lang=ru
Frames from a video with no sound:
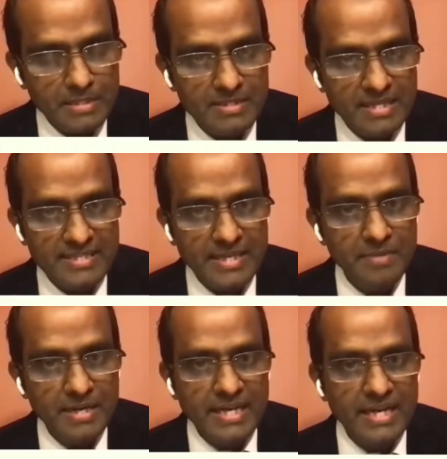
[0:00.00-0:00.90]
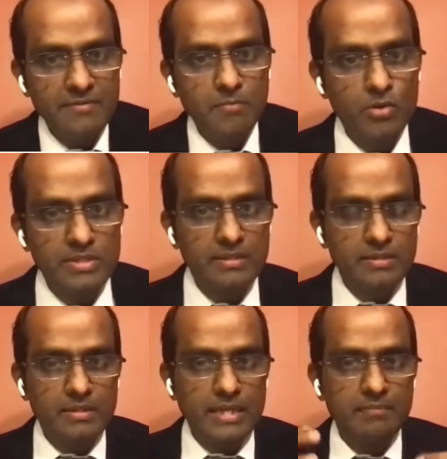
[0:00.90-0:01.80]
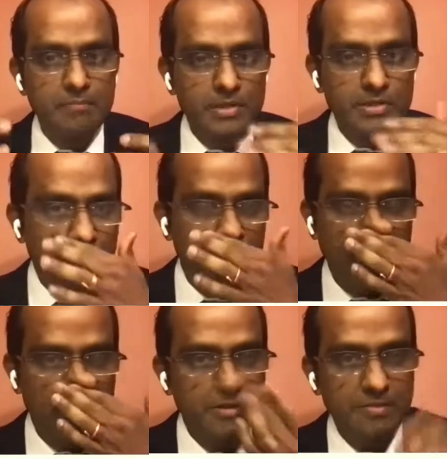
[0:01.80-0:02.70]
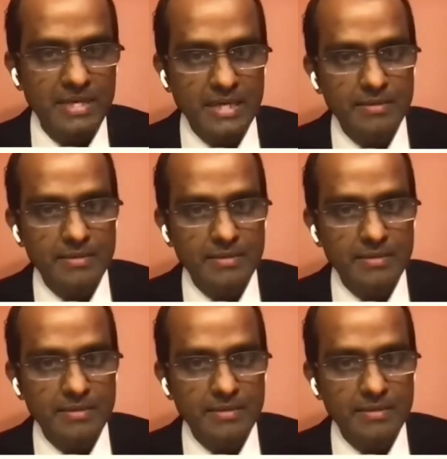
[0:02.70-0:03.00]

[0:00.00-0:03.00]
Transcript: поскольку мне кажется, что на меня влияют оба вида